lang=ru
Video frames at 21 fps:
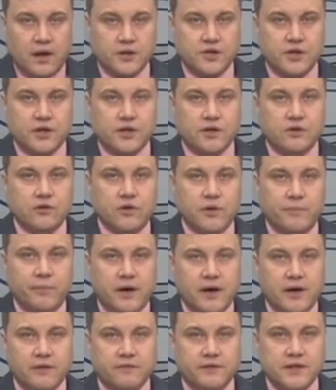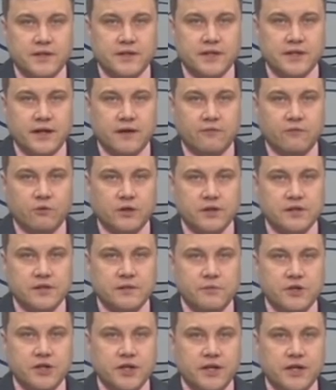Очередной порыв на сетях
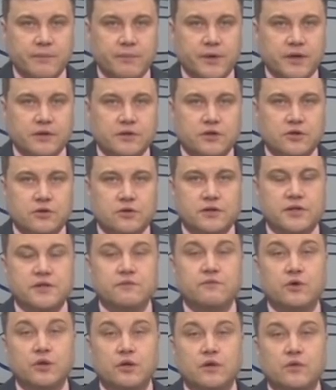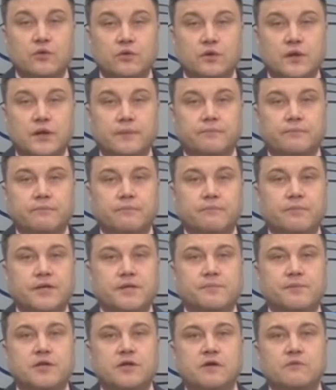водоснабжения произошел сегодня утром.
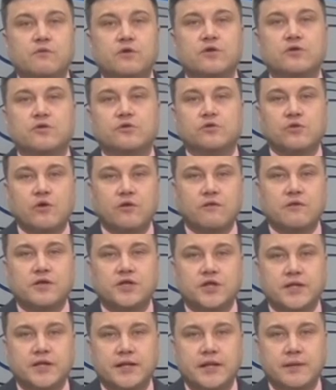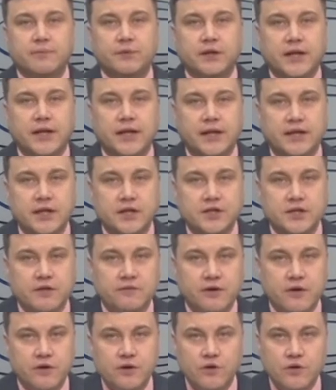Без питьевой снова жители
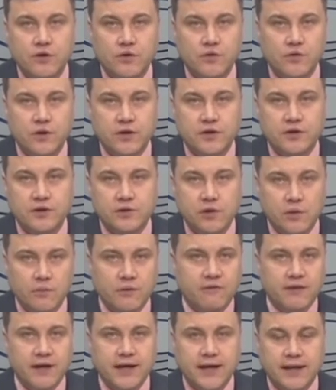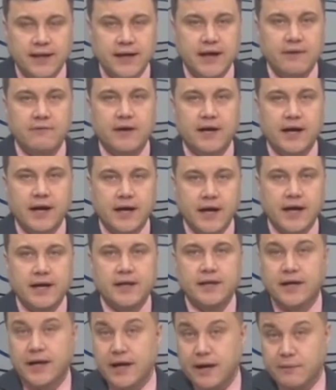многоэтажек в районе улиц Ломова, Катаева,
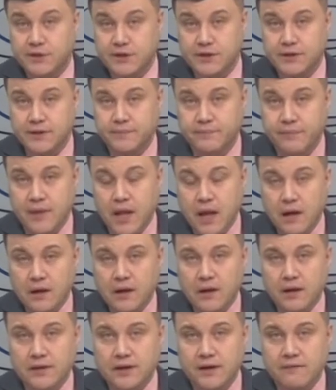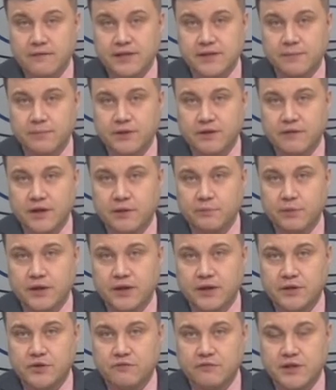Гагарина, Камзина. Когда возобновят
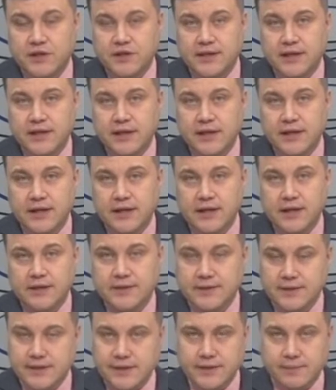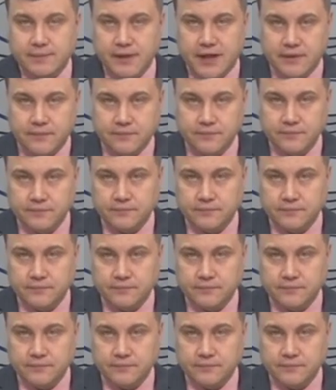подачу, выясняла Азиза Исабай.